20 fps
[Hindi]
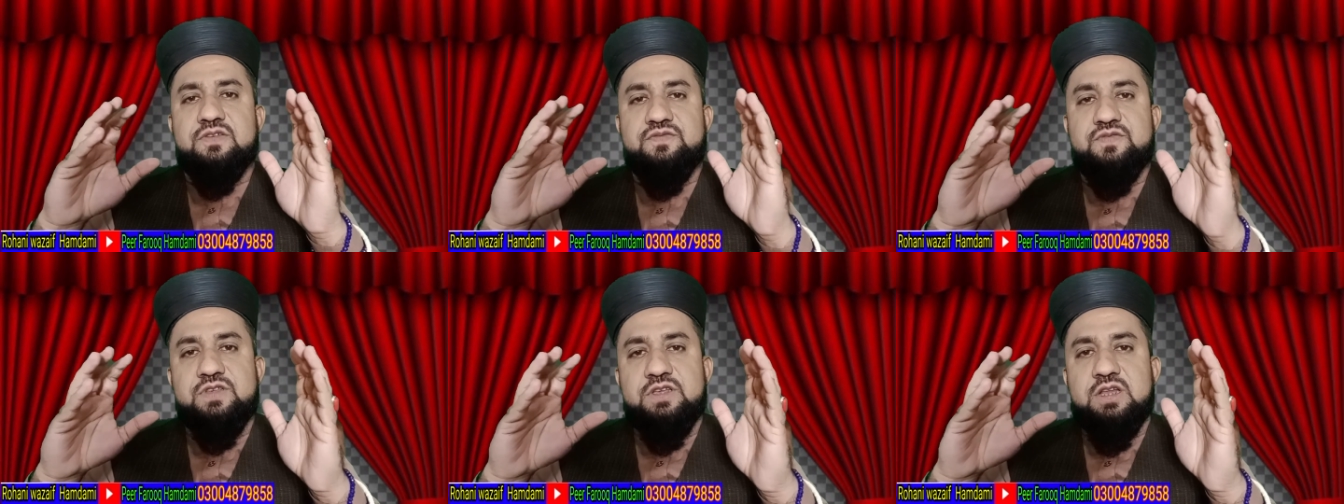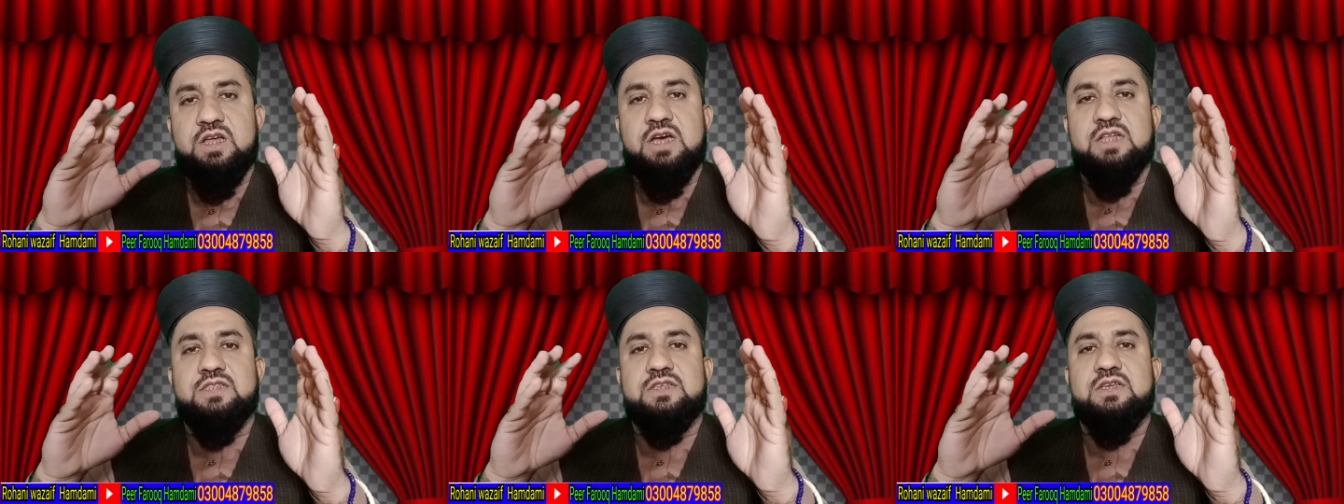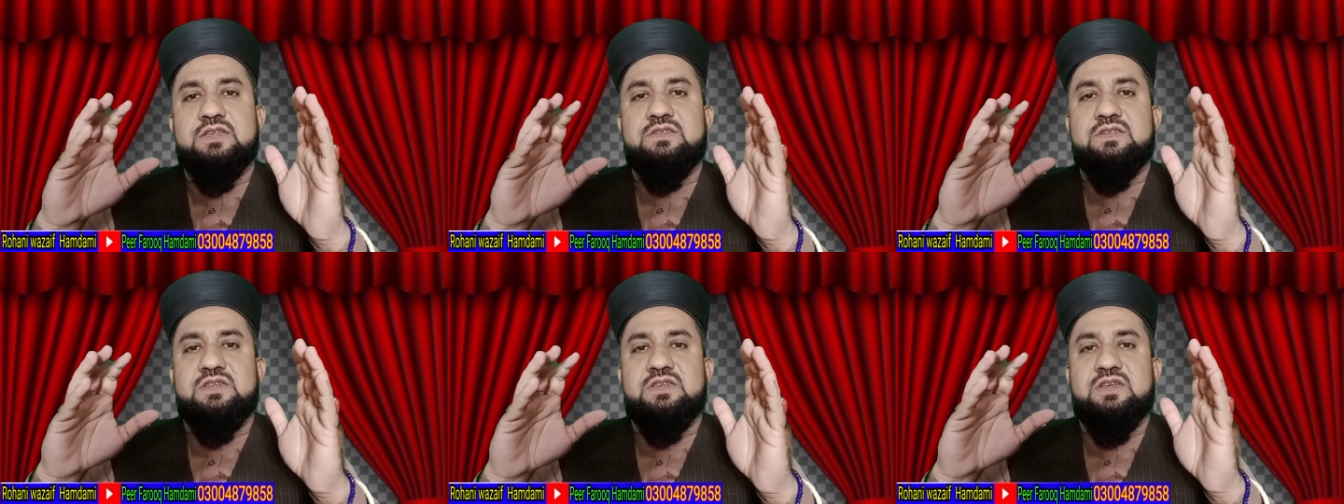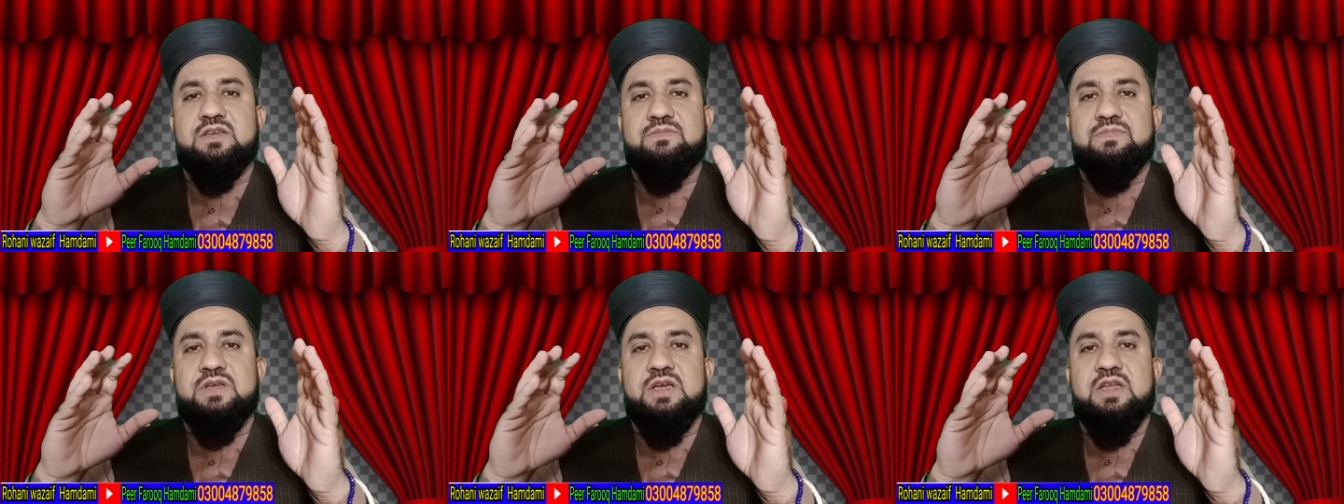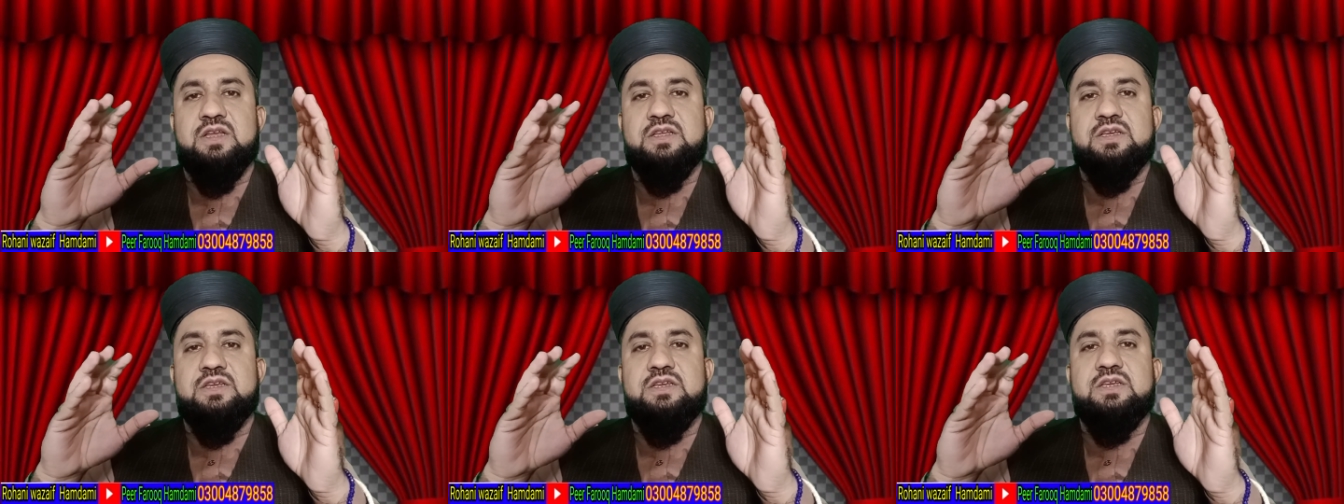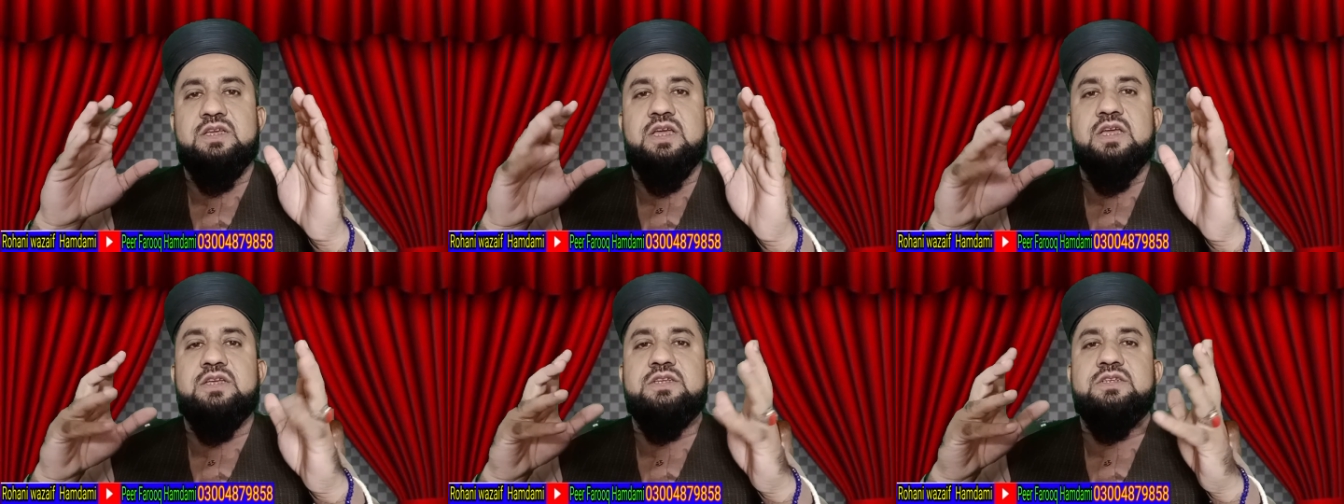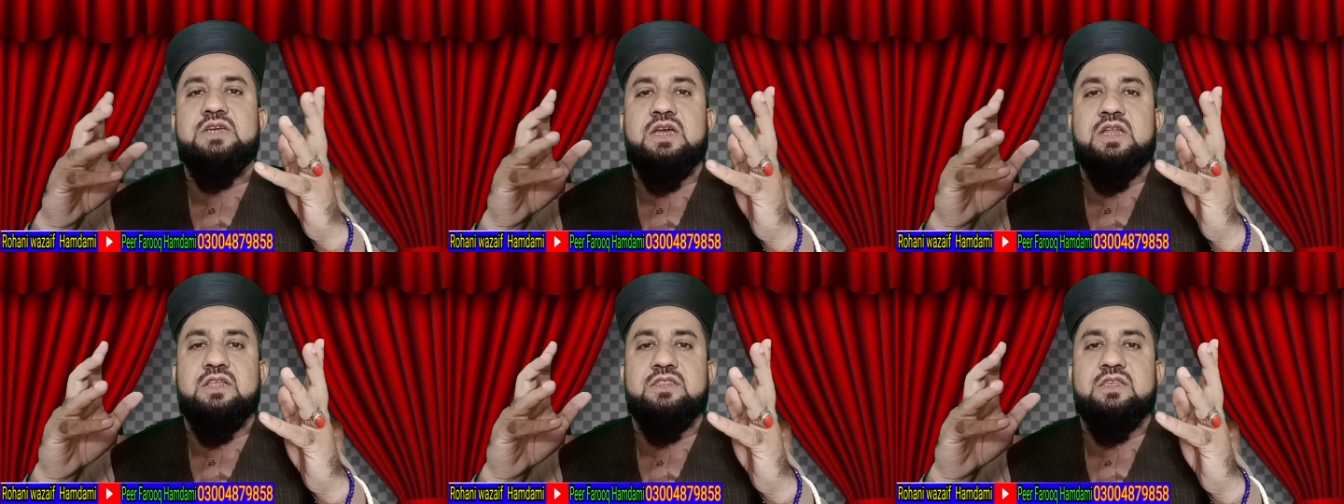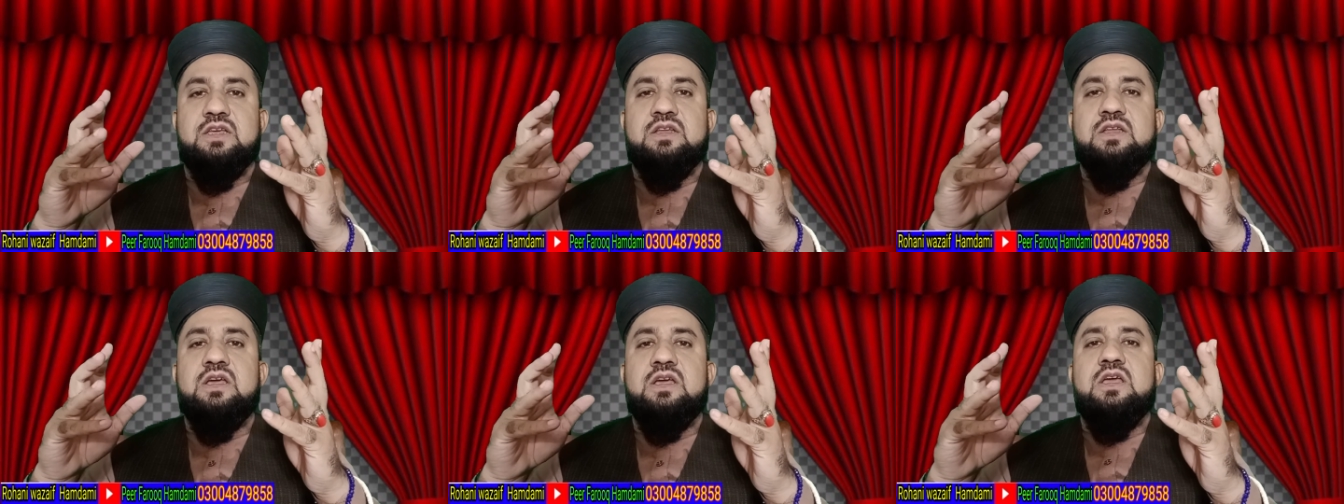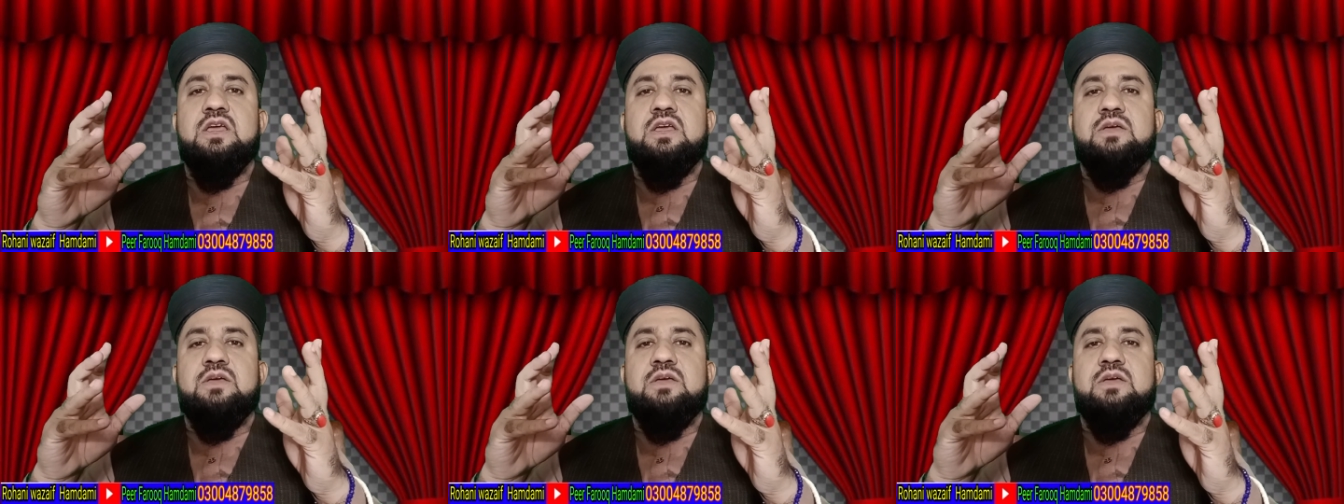तफसीलात के जरिए बयान की हैं इशारतन